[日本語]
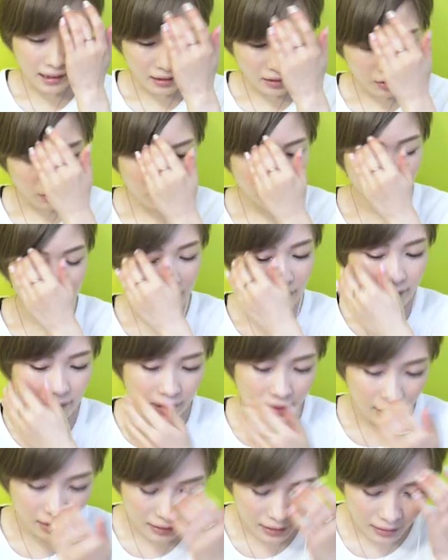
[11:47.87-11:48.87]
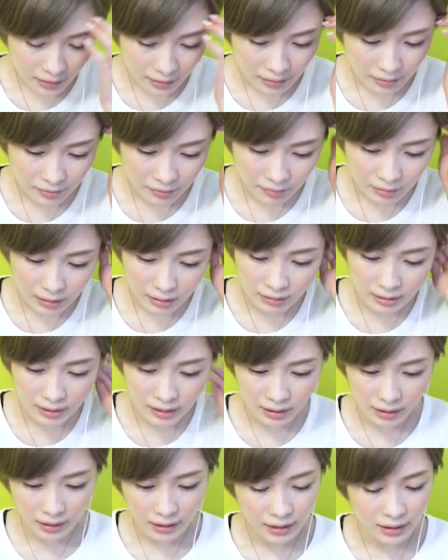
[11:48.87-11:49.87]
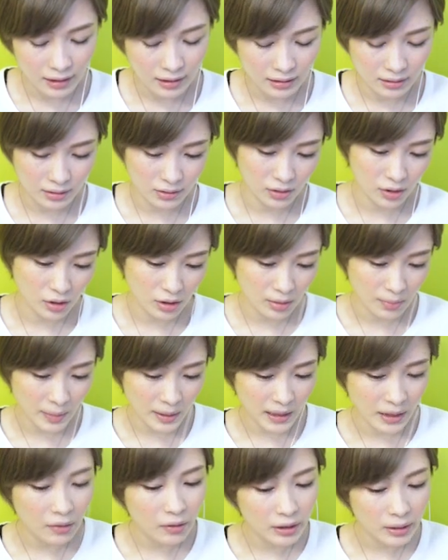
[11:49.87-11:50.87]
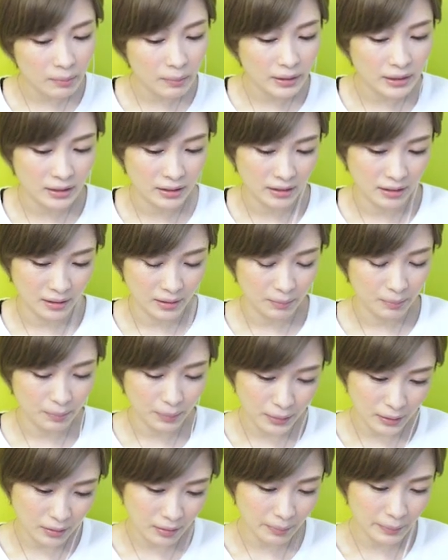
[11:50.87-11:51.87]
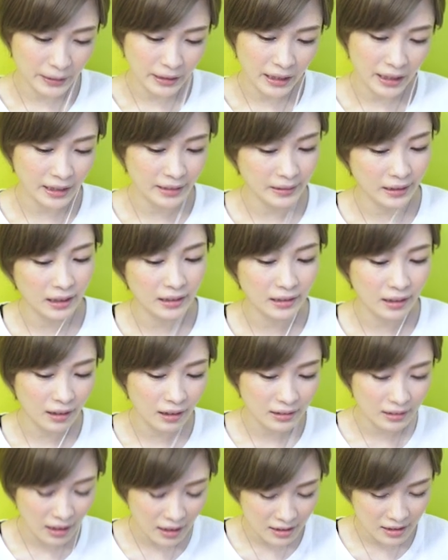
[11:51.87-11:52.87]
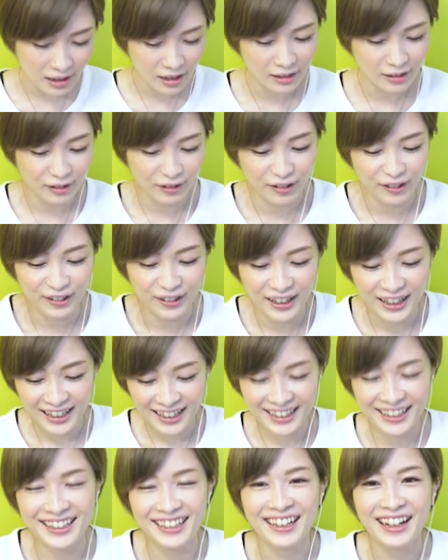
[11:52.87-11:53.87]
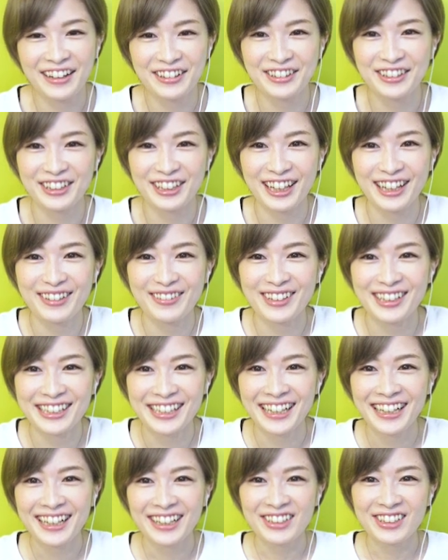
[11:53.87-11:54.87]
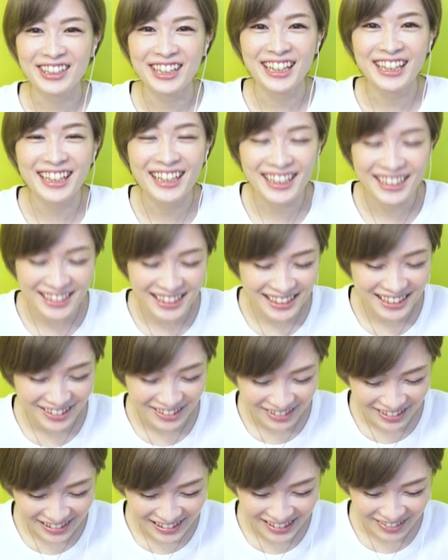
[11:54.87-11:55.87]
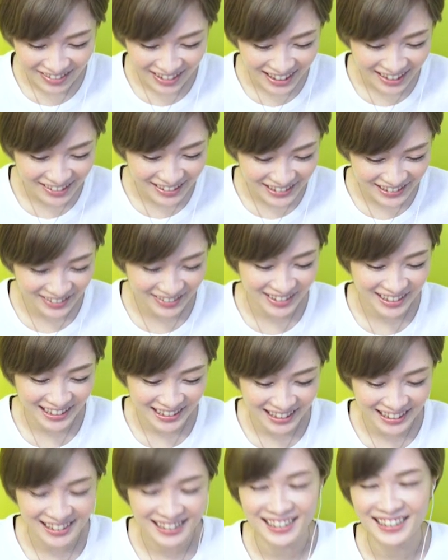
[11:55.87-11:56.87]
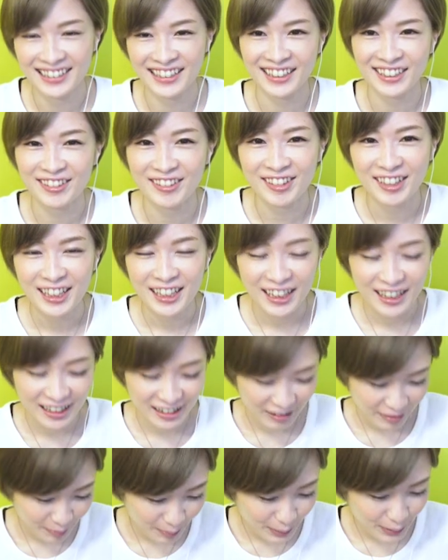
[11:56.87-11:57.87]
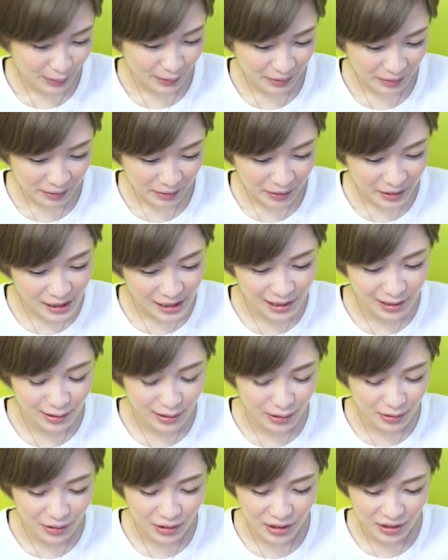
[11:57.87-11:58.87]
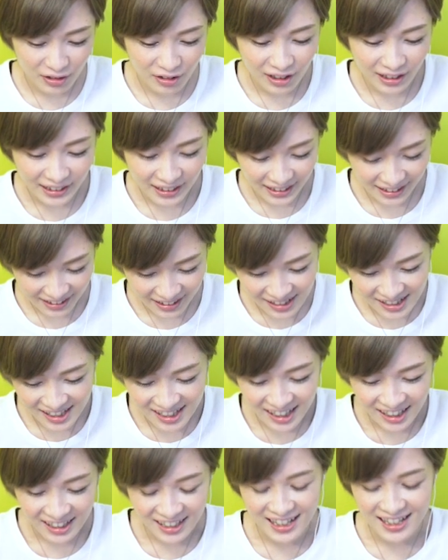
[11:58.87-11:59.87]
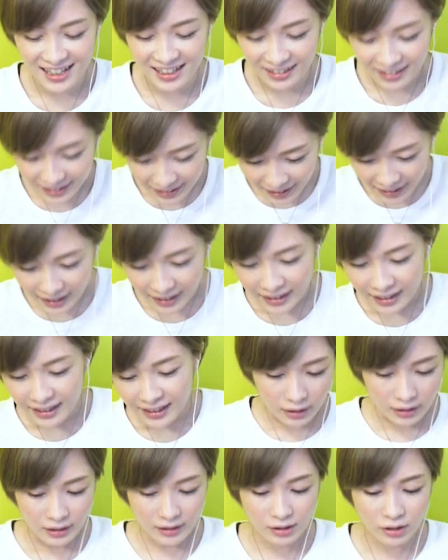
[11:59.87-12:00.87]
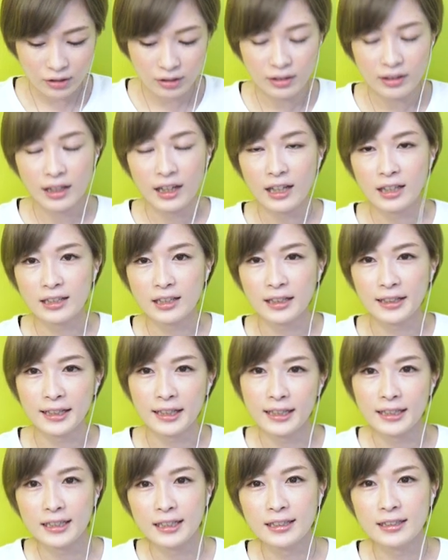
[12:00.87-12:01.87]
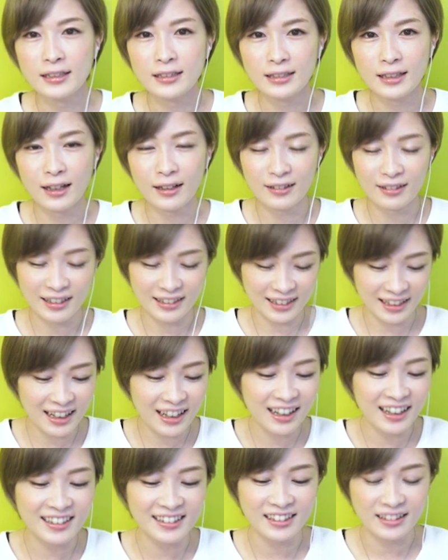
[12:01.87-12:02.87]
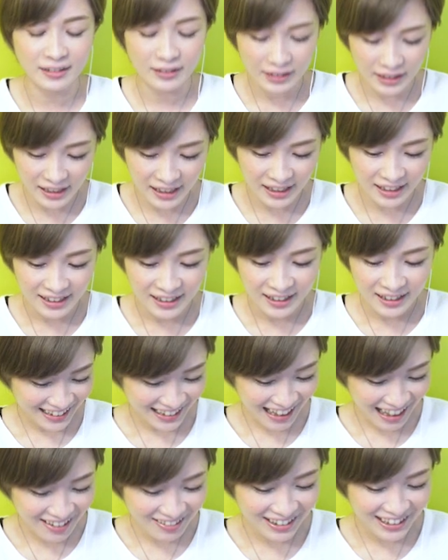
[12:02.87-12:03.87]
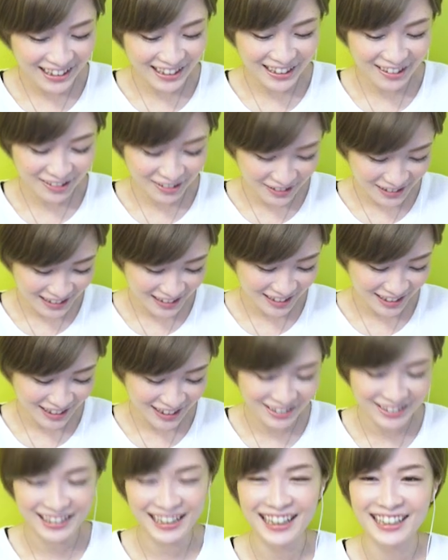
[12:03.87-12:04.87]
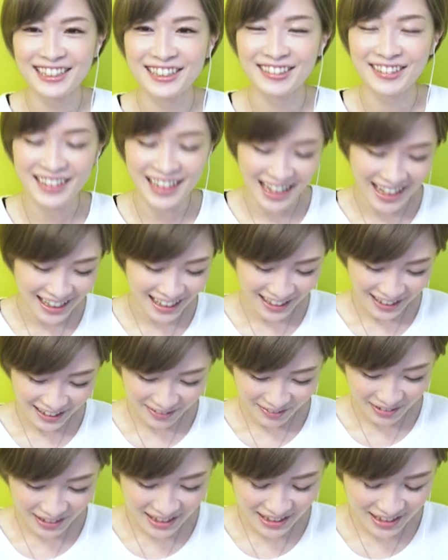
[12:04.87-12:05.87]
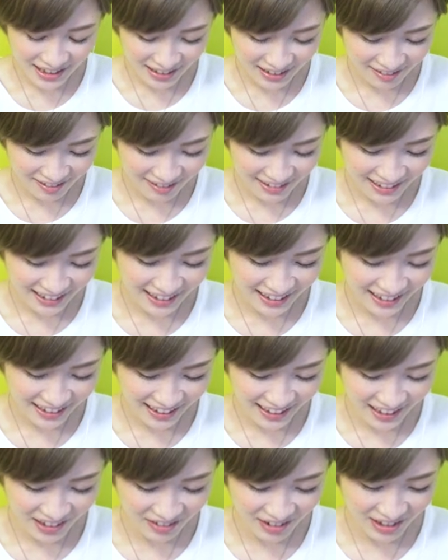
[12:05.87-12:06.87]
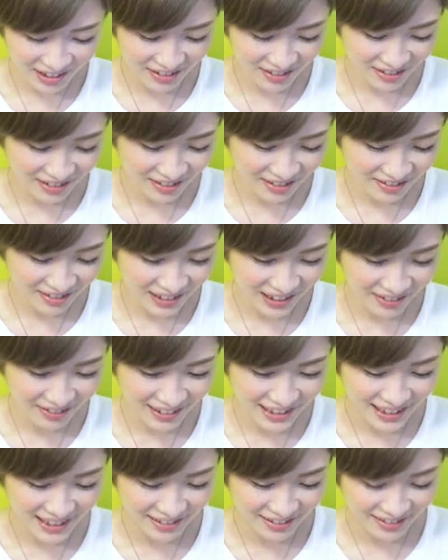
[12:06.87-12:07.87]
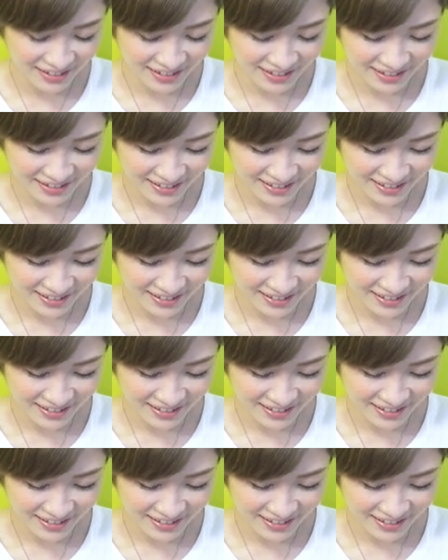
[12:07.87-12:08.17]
けで、こちらが、私が進めております、ぶっ飛び隊タンタカタンさんのアカウントになります。タンタカタンっていうのはね、全く意味がないんですけど、某、シソ常駐かなって感じなんですが、ちょっとね、さっき SSR が出なかったので、可愛い子のソールアーツをね、皆さんにご覧いただければと思いますよ。